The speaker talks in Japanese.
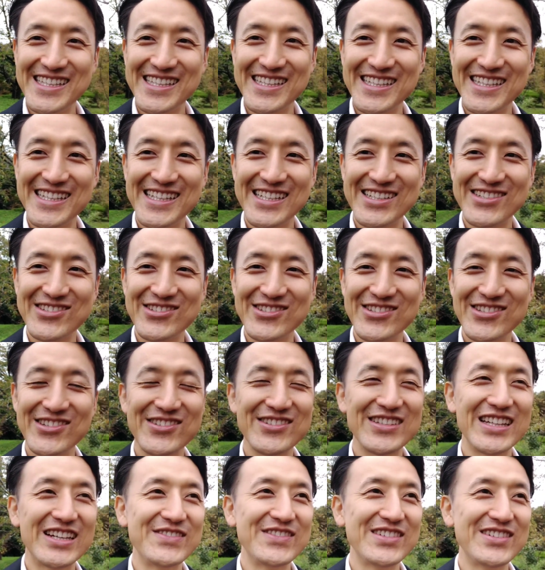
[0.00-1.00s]
でこうい
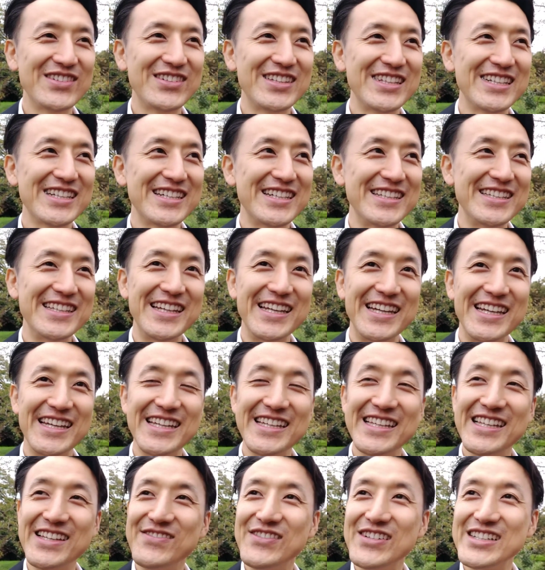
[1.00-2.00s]
う山の中で
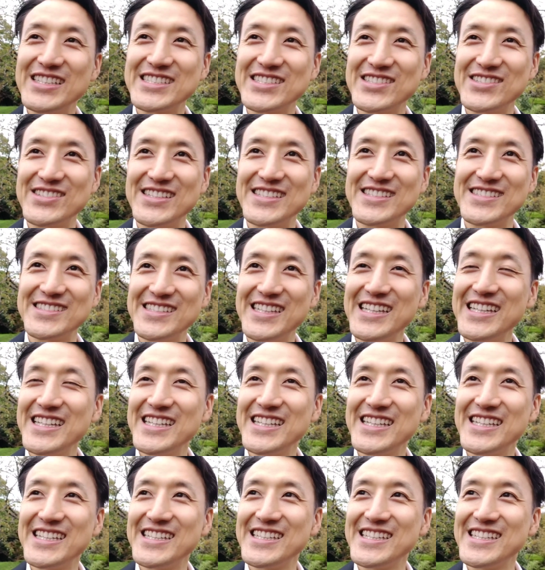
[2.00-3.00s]
いますとですね、
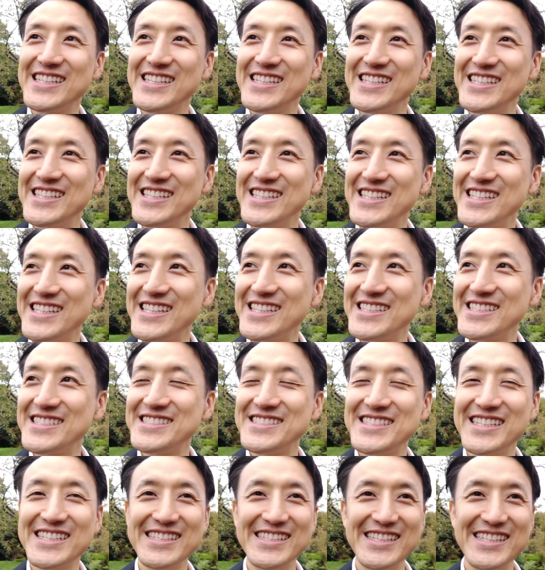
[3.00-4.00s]
えー、
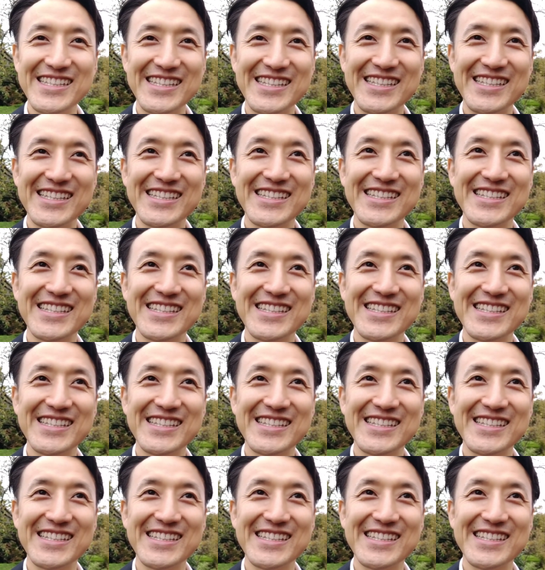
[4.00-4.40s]
自然に、